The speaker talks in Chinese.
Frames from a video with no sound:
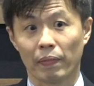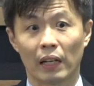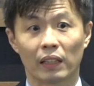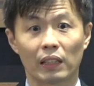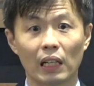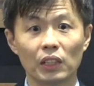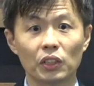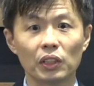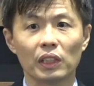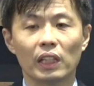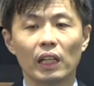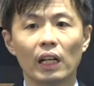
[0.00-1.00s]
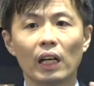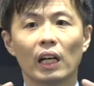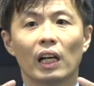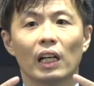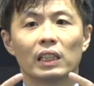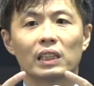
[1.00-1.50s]
但是也
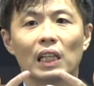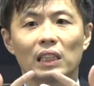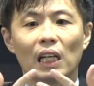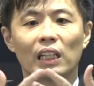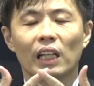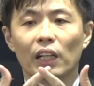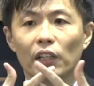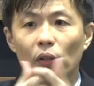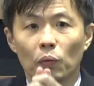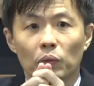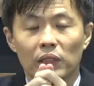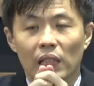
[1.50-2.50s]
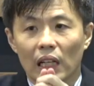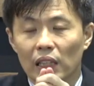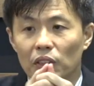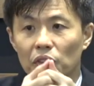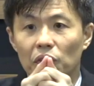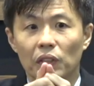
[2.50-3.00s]
撒旦也用这样的
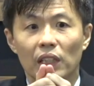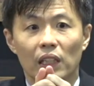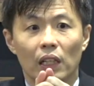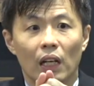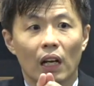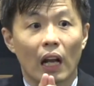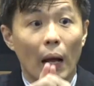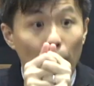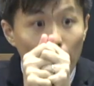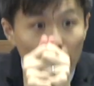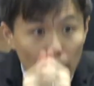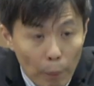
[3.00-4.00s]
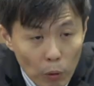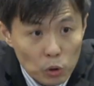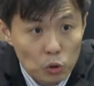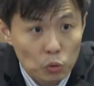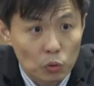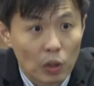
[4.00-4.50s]
势力来逼迫
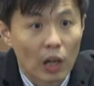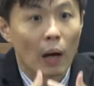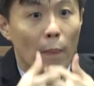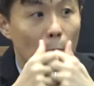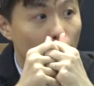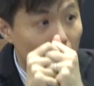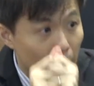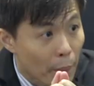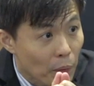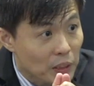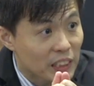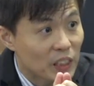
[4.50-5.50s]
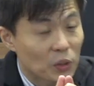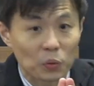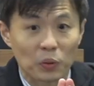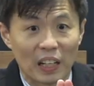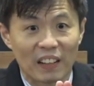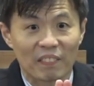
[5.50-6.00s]
主，逼迫信
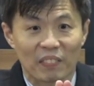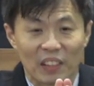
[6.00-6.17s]
徒的。各